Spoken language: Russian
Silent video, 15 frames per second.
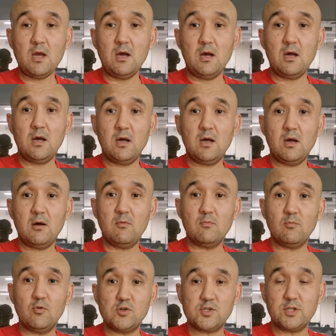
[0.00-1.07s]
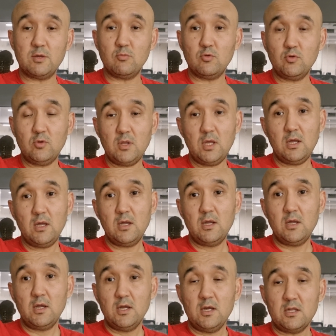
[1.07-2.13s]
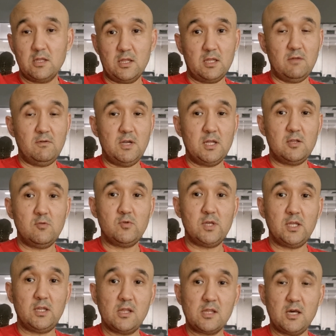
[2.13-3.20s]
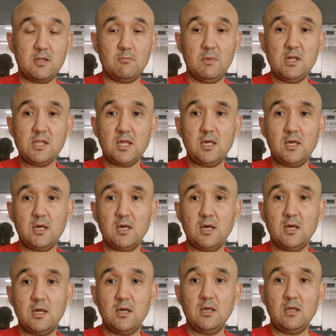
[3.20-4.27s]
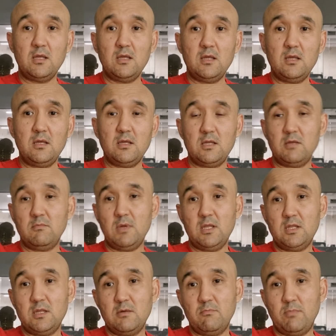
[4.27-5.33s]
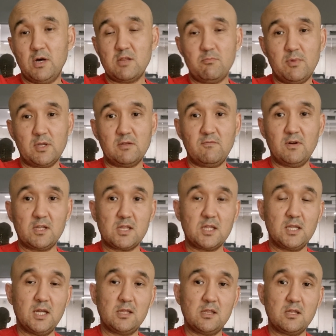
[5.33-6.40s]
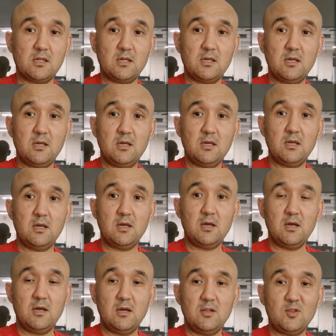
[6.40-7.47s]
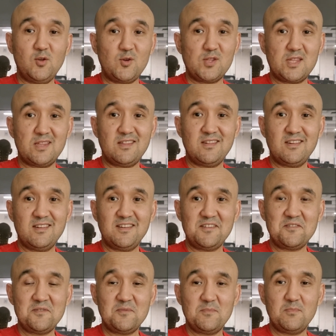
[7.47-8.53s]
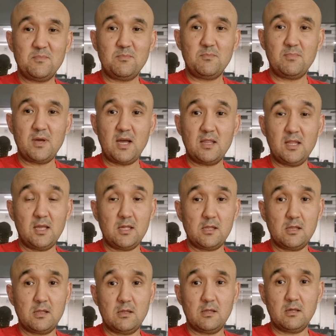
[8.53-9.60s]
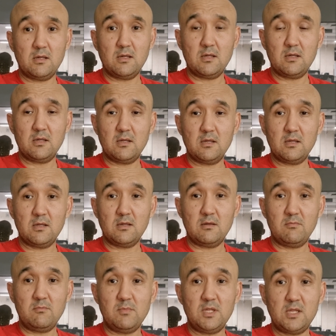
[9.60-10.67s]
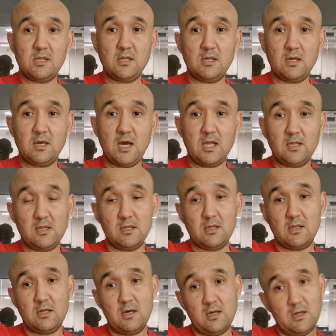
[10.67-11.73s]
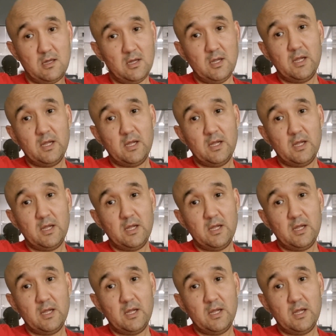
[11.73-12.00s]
а, больше не будут заставлять людей таскать маски и иметь паспорт вакцинации. То есть одна из э, миссий, один э,